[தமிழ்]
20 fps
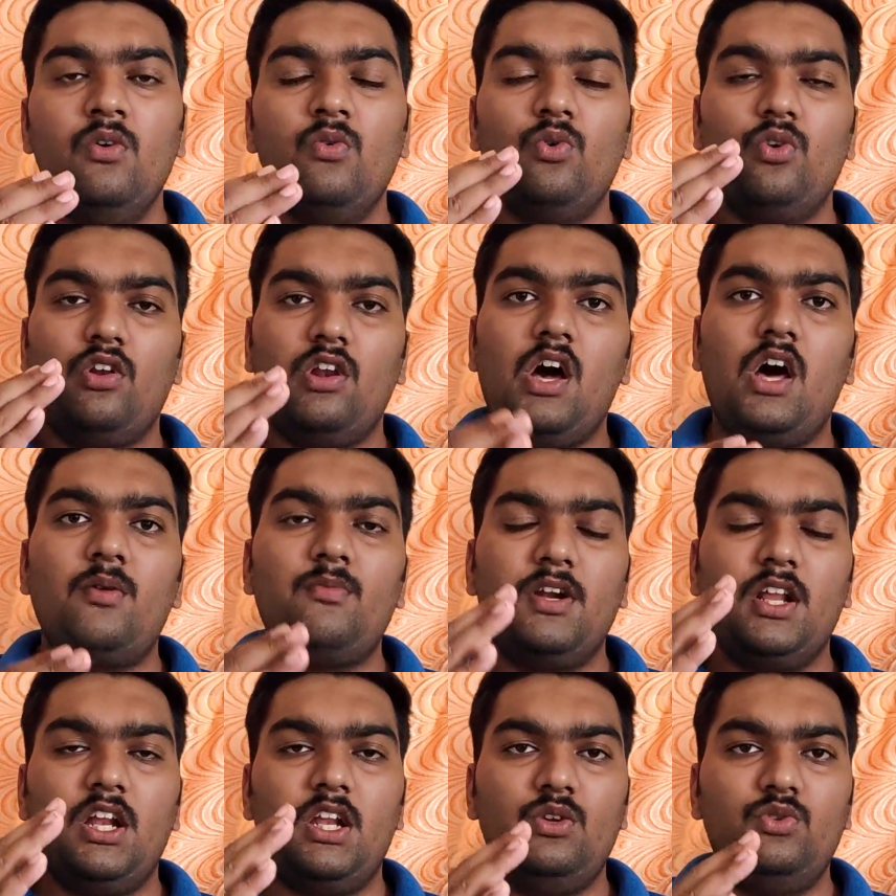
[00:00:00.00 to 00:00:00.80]
ஒரு
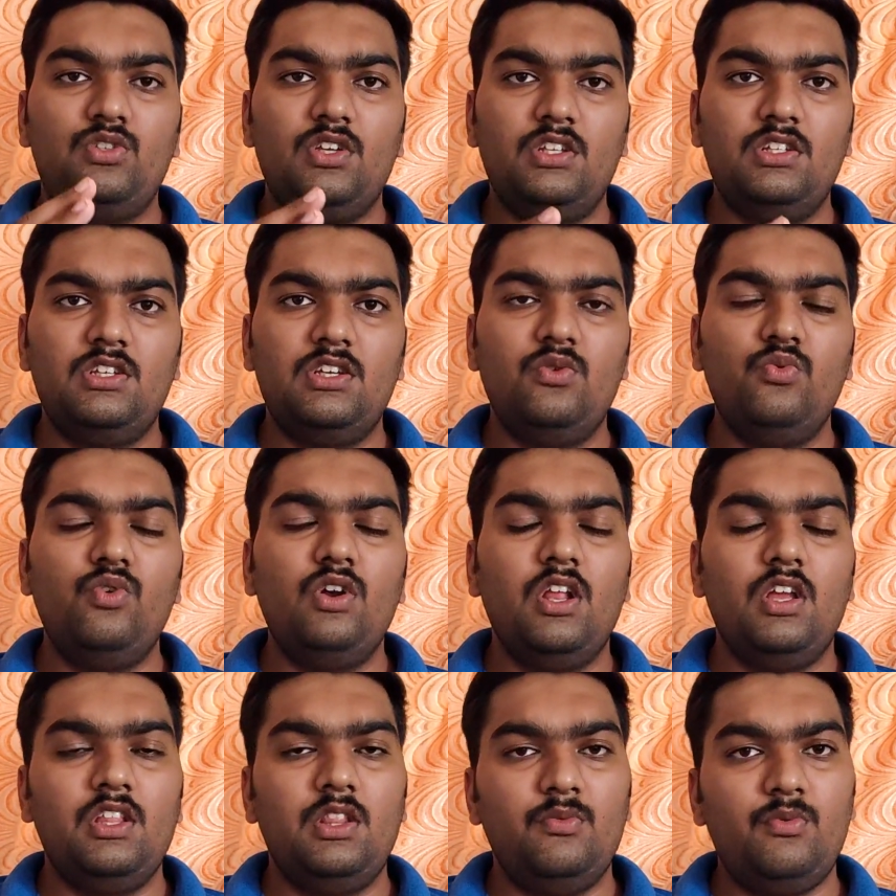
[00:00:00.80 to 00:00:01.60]
நார்மலான யூசேஜுக்கு
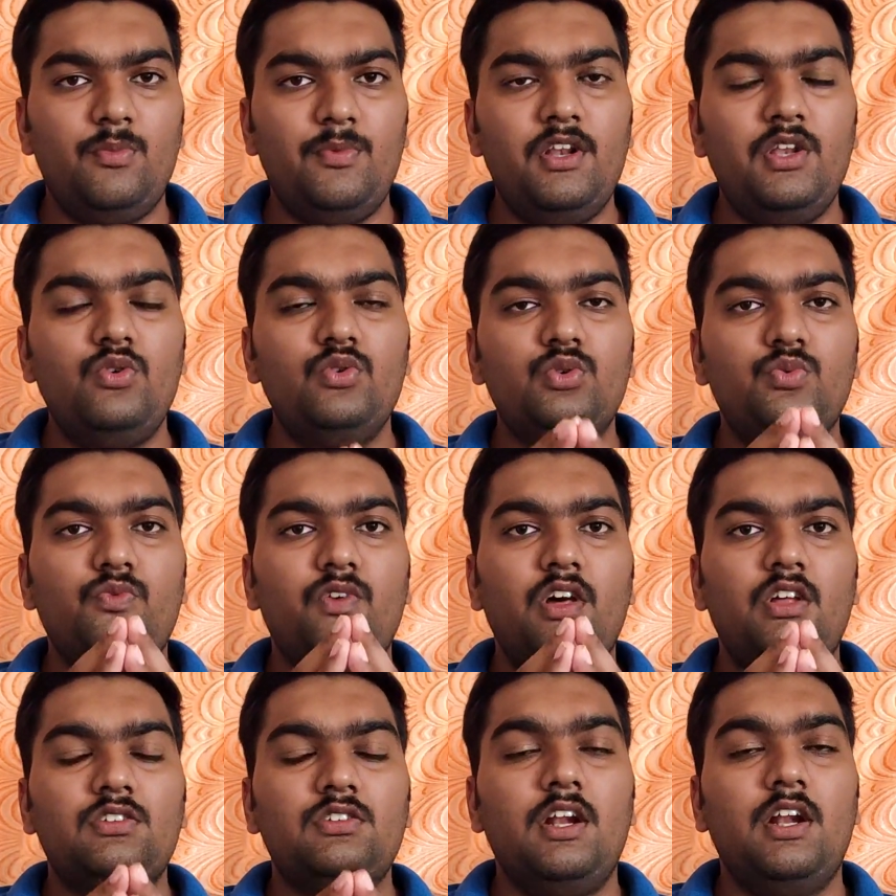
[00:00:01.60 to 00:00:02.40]
உங்களுக்கு இந்த மொபைல்
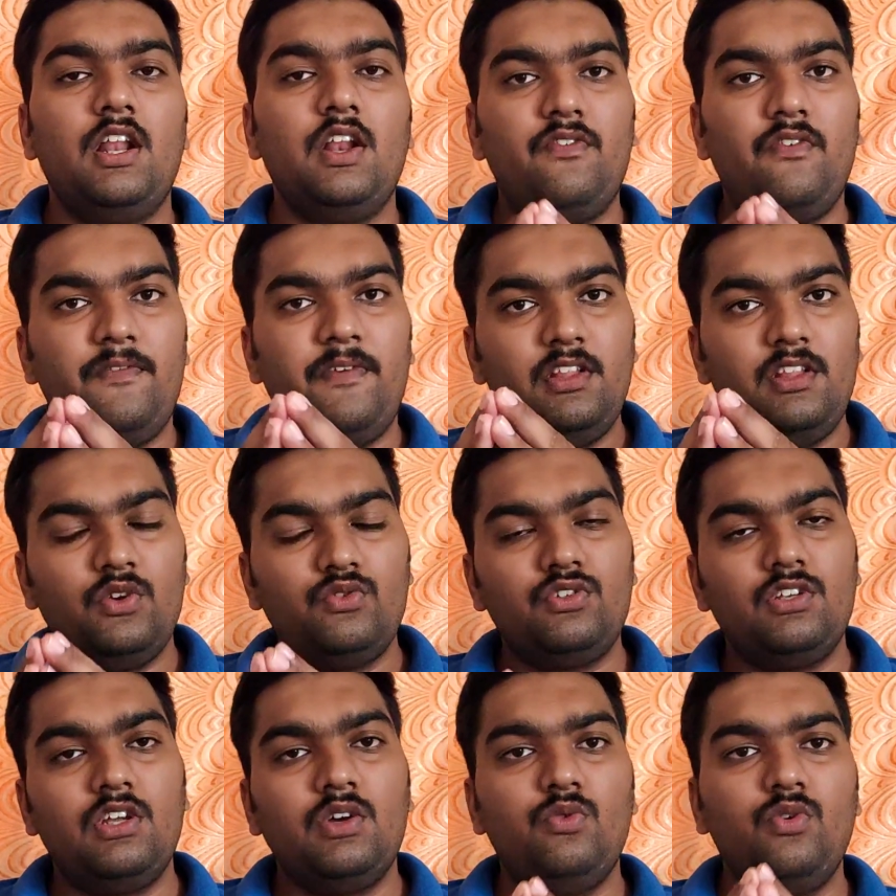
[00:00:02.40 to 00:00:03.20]
யூஸ்ஃபுல்லாக இருந்துச்சு ஹண்ட்ரட் ஃபிஃப்டீன்
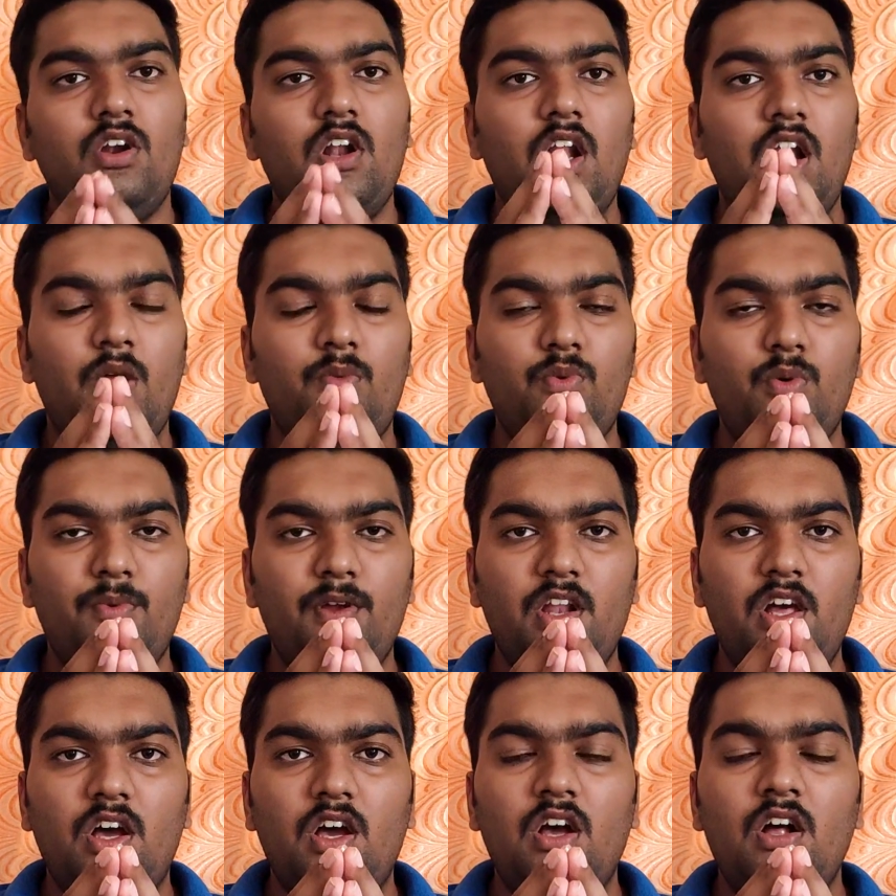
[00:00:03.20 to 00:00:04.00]
தௌசண்ட்க்கு ஒரு நல்ல
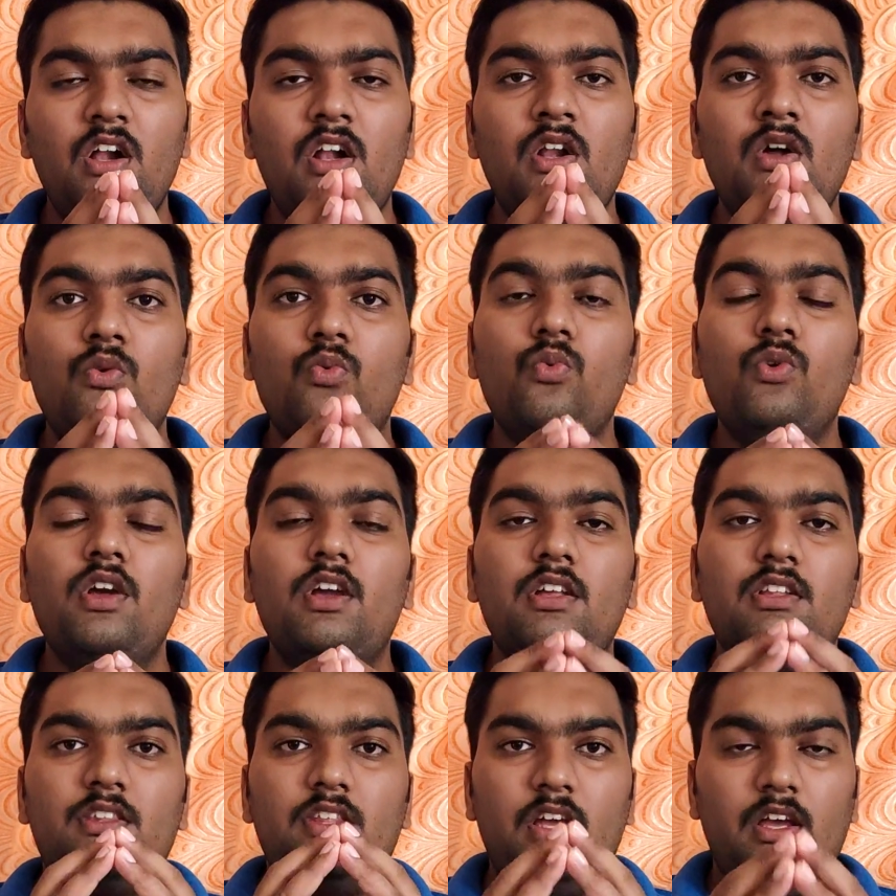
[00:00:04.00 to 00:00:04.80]
மொபைலாக
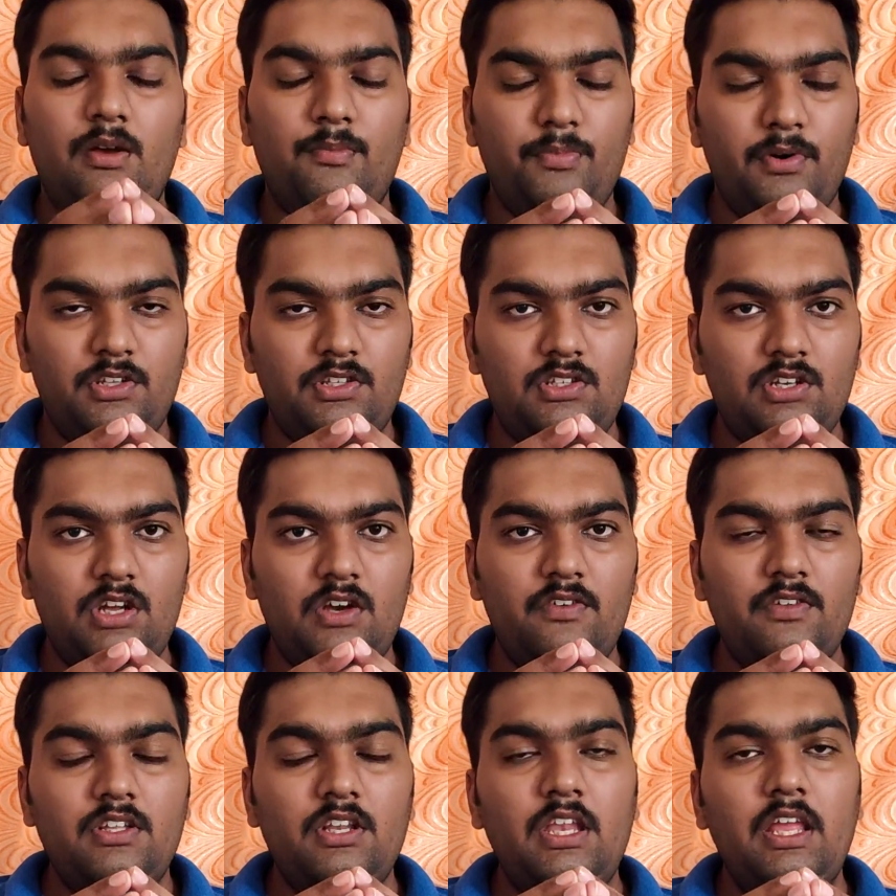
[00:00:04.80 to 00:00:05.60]
உங்களுக்கு தே படிச்சுன்னா
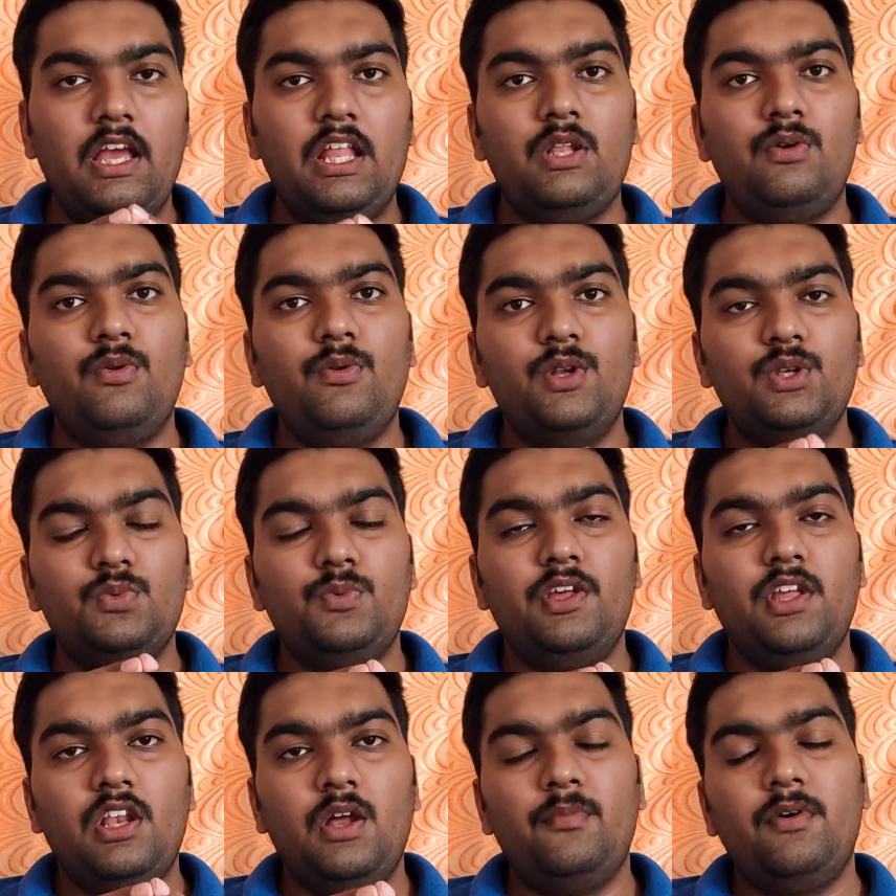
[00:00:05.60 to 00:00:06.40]
வந்து நீங்கள் அந்த மொபைல் யூஸ்
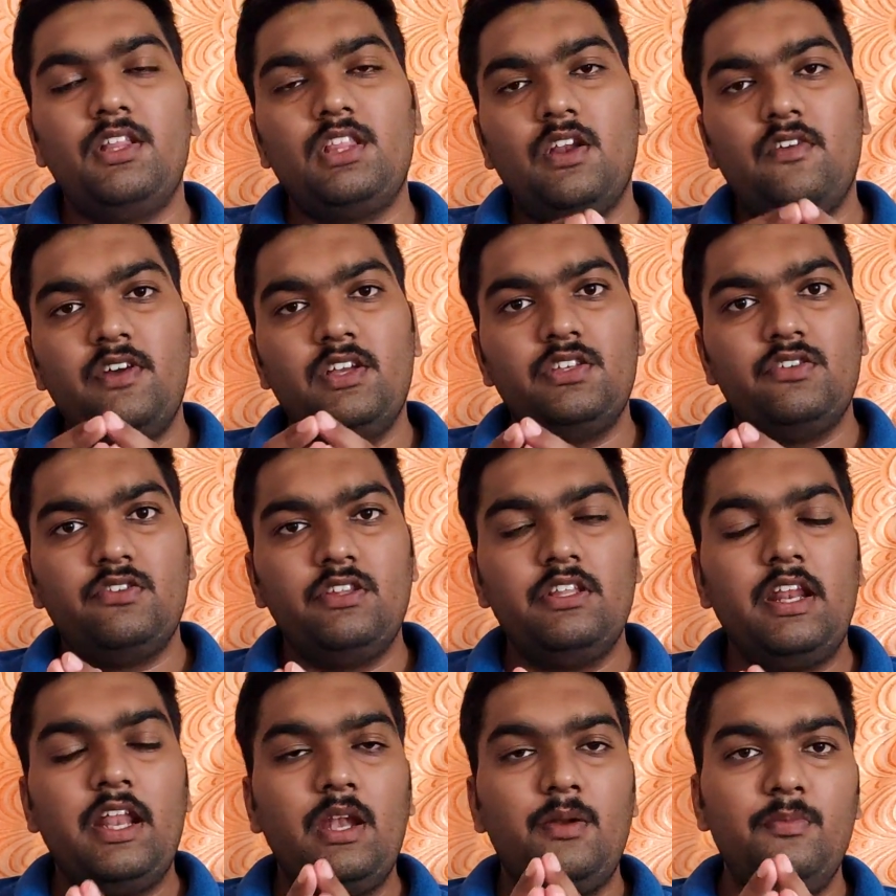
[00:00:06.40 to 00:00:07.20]
பண்ணிக்கலாம் அதர்வைஸ்
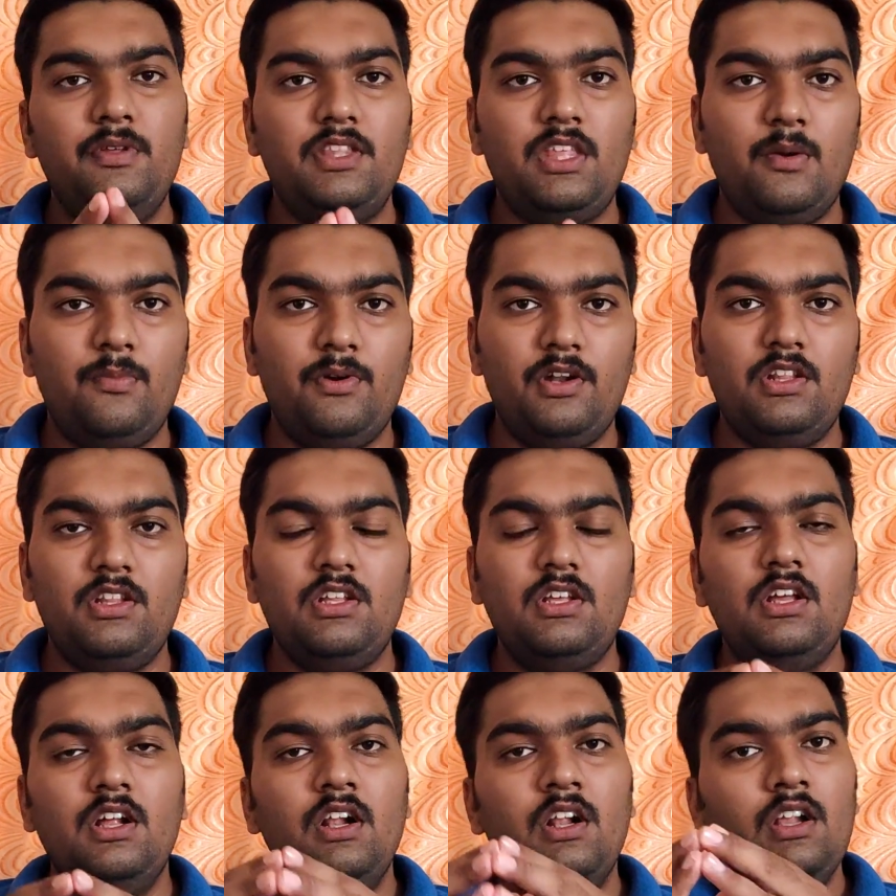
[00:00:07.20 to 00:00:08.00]
வந்து ரெட்மி
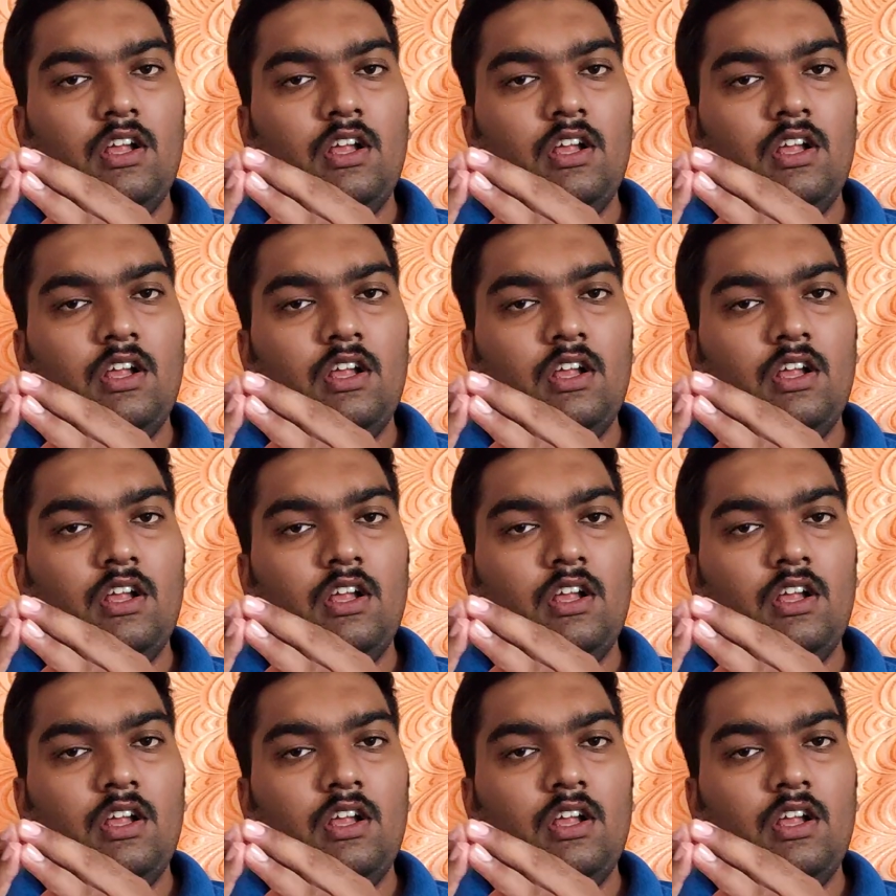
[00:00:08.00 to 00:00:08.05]
இருந்து